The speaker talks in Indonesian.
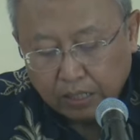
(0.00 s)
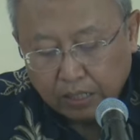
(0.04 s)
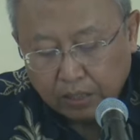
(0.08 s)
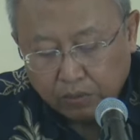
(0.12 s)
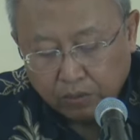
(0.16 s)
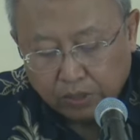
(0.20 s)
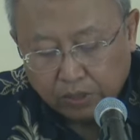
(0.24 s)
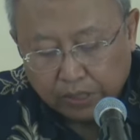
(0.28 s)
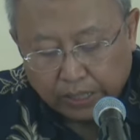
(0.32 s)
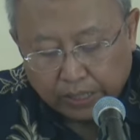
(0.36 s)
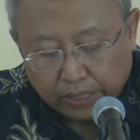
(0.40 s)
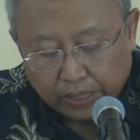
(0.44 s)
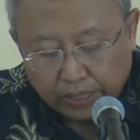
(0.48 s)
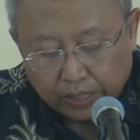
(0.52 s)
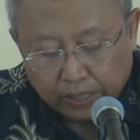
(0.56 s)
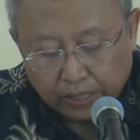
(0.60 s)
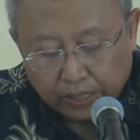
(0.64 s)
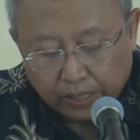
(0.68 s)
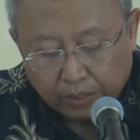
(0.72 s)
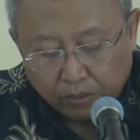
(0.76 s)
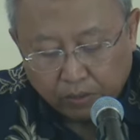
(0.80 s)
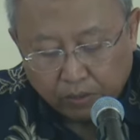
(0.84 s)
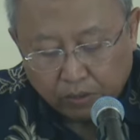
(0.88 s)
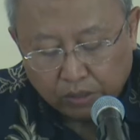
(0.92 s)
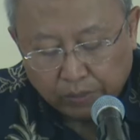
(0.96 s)
HUT RI,
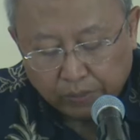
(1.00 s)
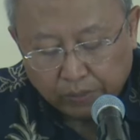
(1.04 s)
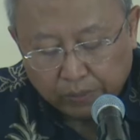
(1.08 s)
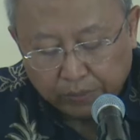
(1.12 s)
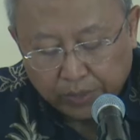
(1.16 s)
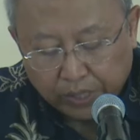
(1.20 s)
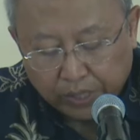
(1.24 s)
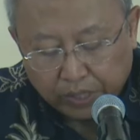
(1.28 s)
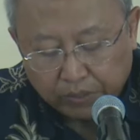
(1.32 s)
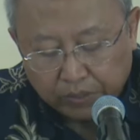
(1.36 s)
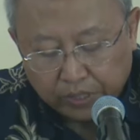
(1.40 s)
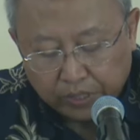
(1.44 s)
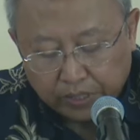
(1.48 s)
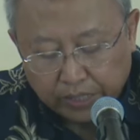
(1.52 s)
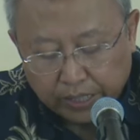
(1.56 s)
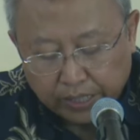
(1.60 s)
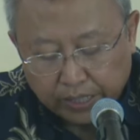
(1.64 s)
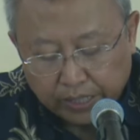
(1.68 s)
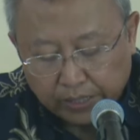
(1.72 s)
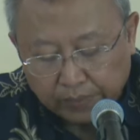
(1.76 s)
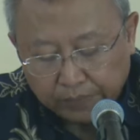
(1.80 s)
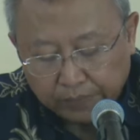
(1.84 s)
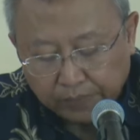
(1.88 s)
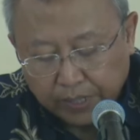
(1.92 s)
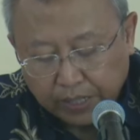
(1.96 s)
HUT Republik Indonesia
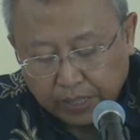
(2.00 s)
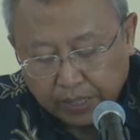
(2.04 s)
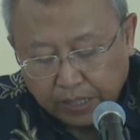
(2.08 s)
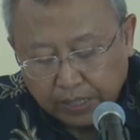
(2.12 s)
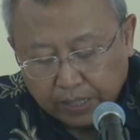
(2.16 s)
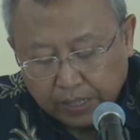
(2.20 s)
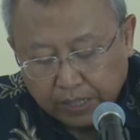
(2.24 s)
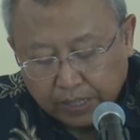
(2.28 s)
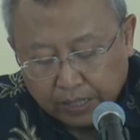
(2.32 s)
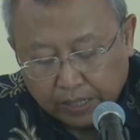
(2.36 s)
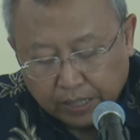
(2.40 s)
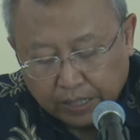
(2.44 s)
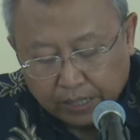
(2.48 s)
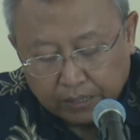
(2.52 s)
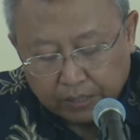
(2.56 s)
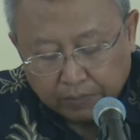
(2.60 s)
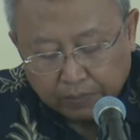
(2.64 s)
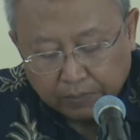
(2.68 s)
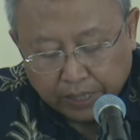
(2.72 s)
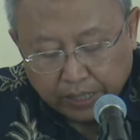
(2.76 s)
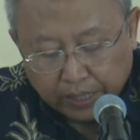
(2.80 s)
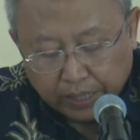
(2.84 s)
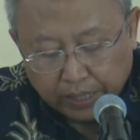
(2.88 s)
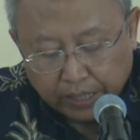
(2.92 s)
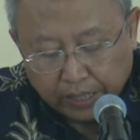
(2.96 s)
ini. Dan
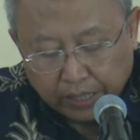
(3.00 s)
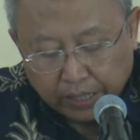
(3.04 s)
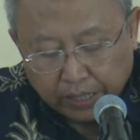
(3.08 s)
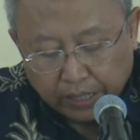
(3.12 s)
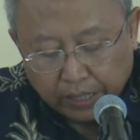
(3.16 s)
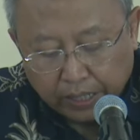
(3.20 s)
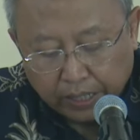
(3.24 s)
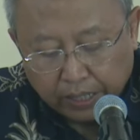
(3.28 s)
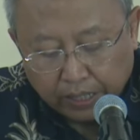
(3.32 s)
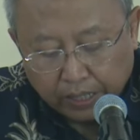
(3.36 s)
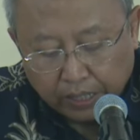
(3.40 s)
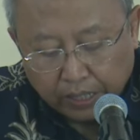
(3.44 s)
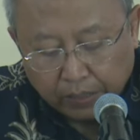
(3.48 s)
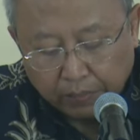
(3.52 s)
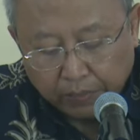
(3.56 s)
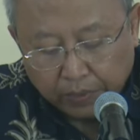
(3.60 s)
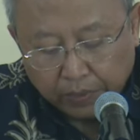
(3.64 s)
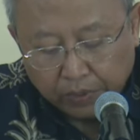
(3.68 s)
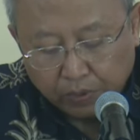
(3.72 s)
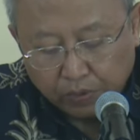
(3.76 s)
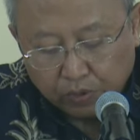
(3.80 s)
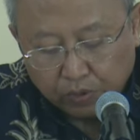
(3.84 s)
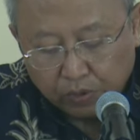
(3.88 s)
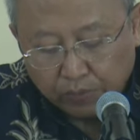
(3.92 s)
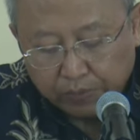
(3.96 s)
sebagai uh,
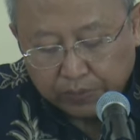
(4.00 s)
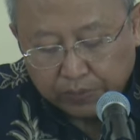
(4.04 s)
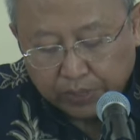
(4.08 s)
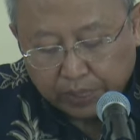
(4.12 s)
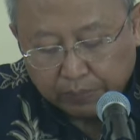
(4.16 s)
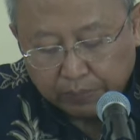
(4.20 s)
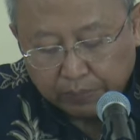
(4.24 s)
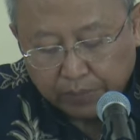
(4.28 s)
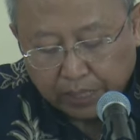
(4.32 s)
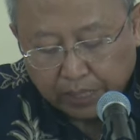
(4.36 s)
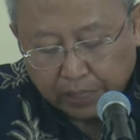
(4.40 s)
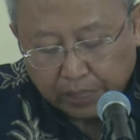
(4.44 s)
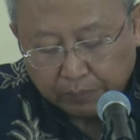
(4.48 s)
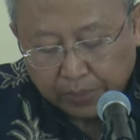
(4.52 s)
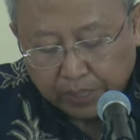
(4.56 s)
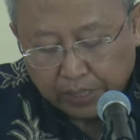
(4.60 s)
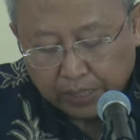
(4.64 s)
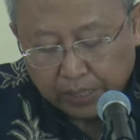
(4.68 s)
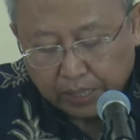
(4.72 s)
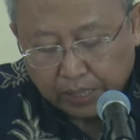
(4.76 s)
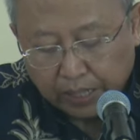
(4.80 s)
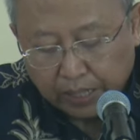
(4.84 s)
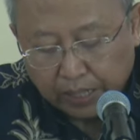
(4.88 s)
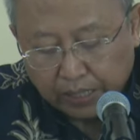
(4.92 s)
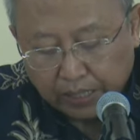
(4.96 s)
penutup, saya mengharapkan
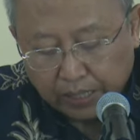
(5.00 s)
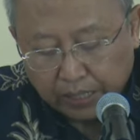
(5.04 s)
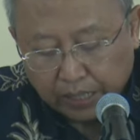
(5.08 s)
dengan adanya